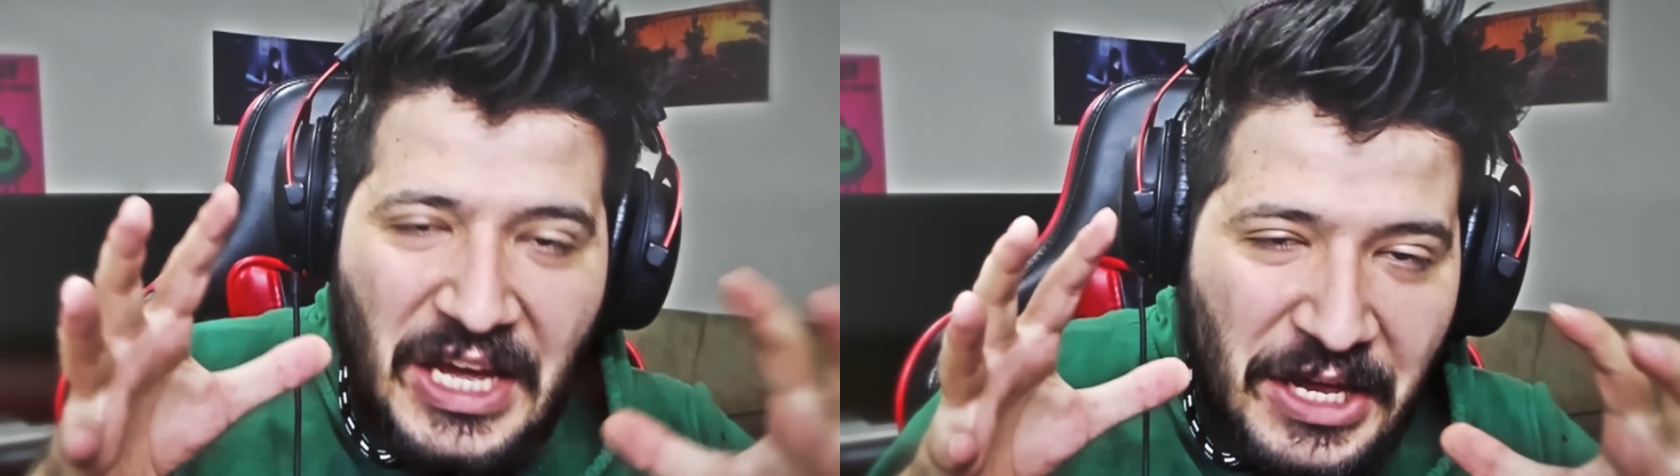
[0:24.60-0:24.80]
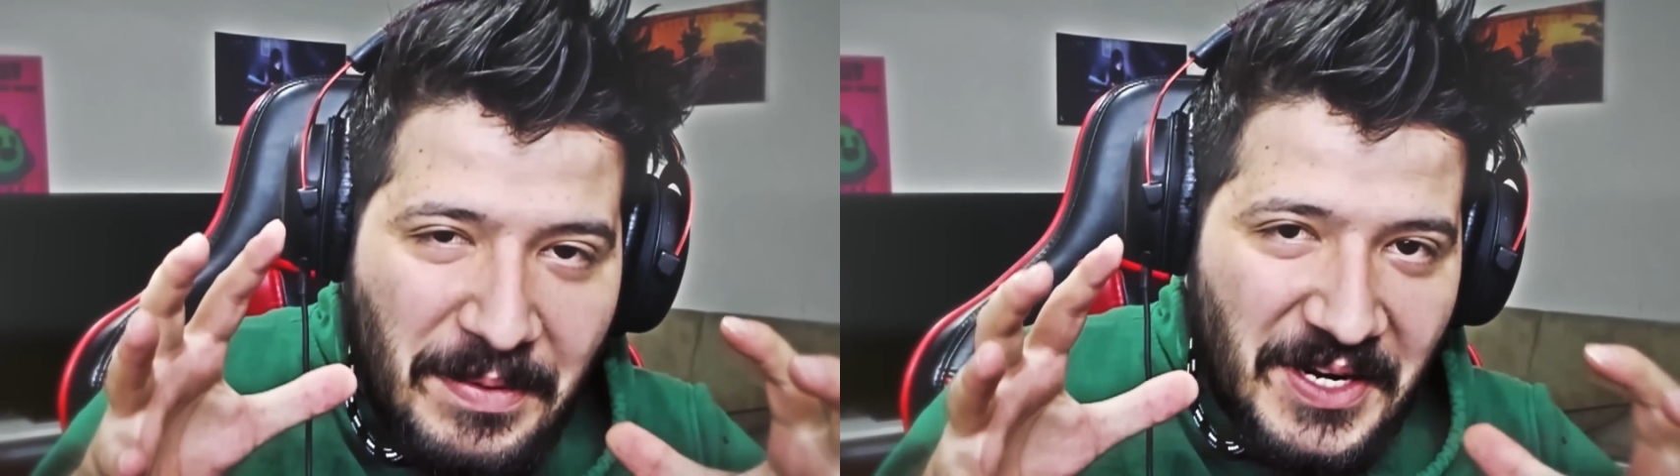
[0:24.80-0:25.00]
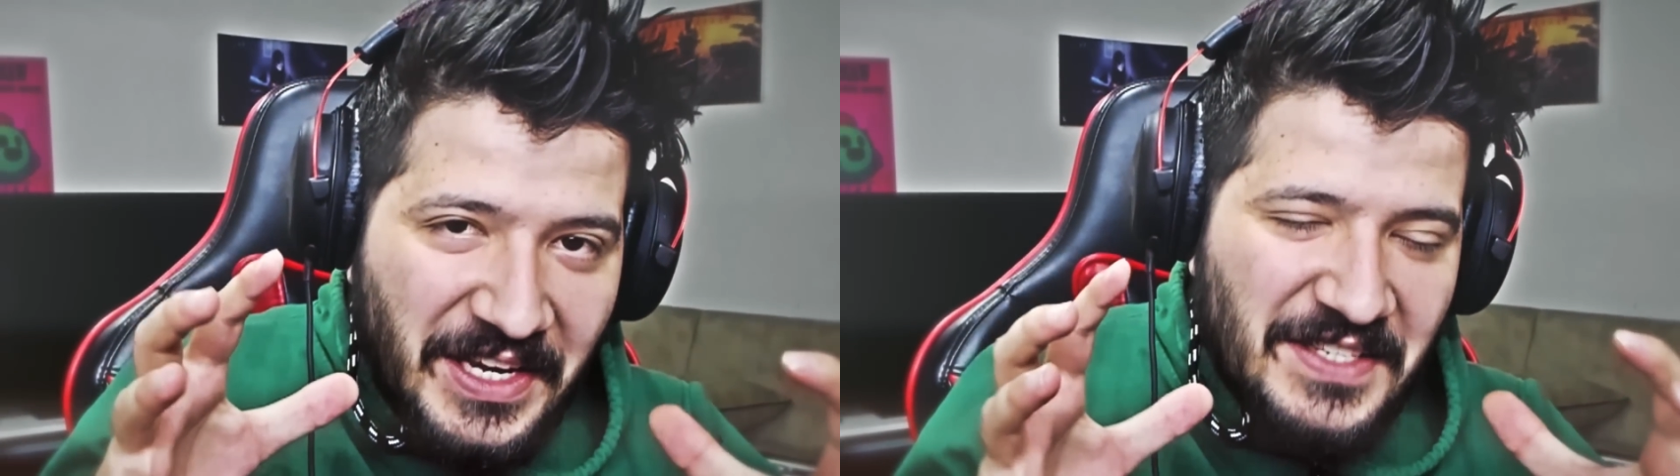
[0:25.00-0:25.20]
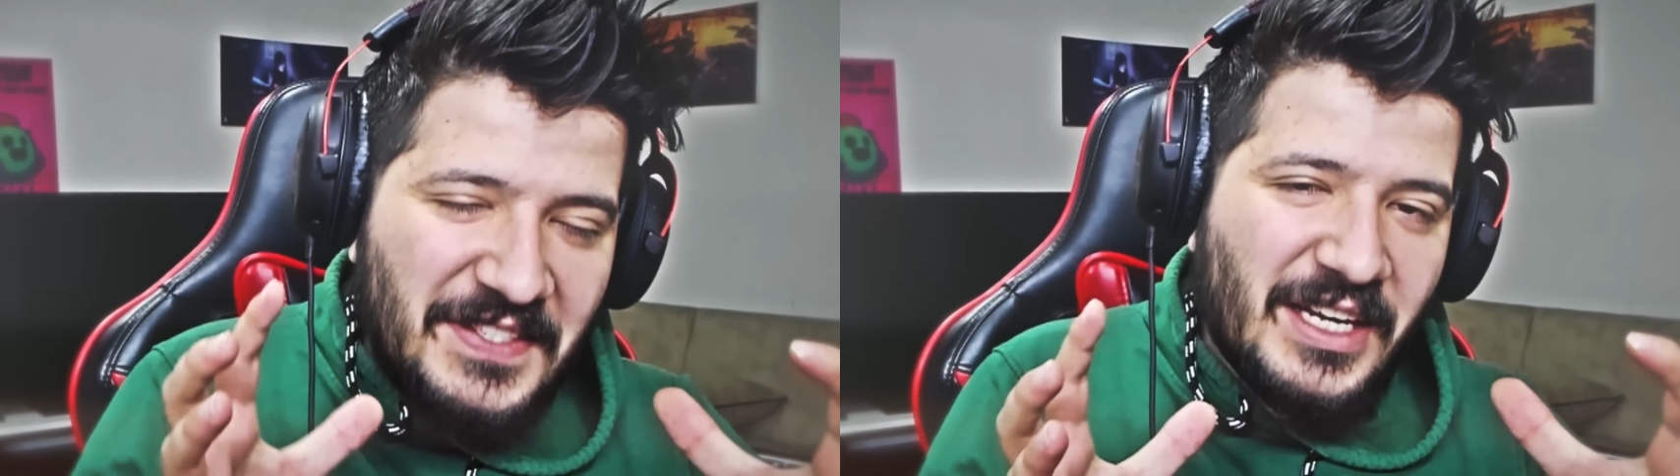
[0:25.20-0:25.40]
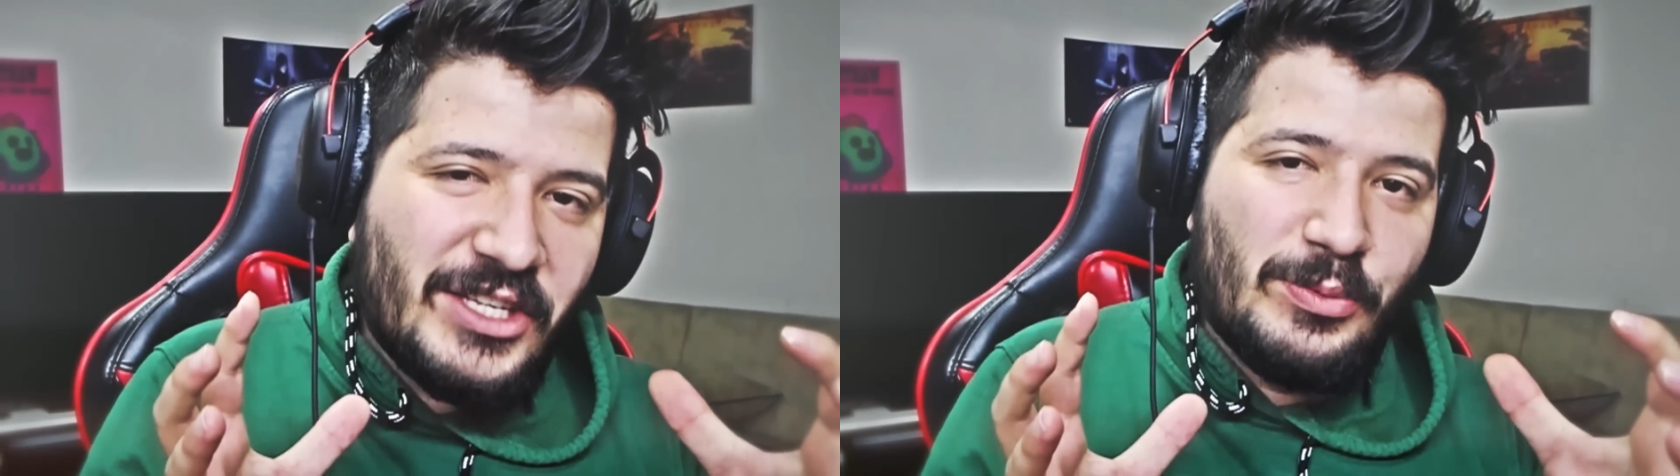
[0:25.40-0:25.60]
Yeni bir
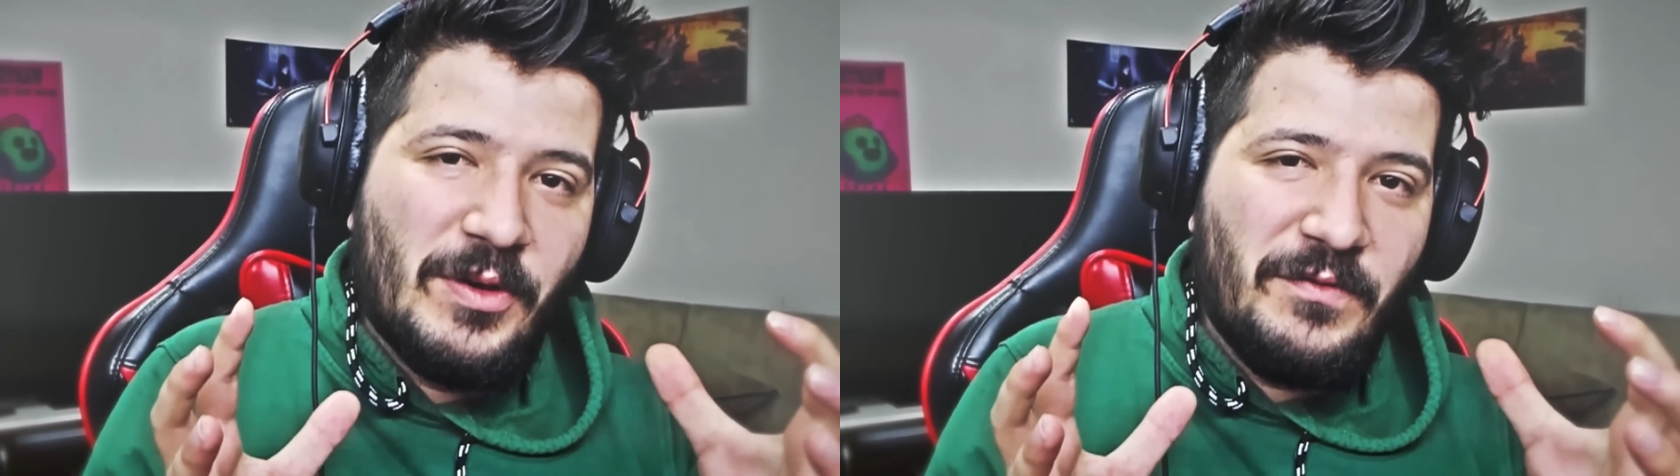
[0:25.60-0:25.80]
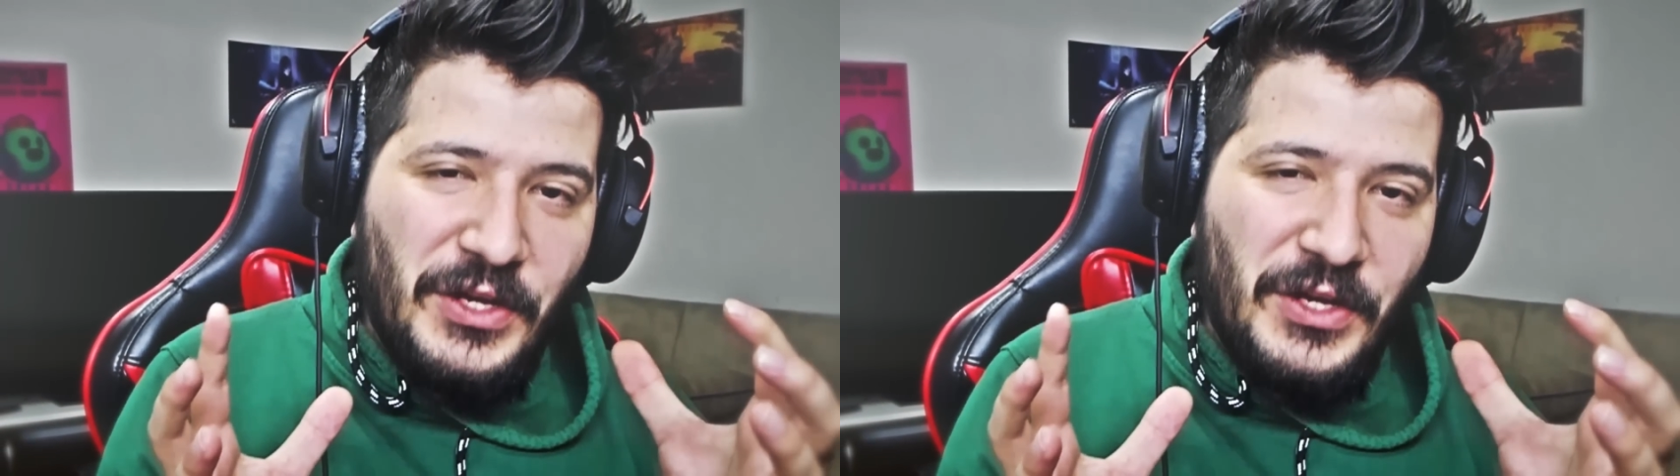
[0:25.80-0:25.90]
kasa açma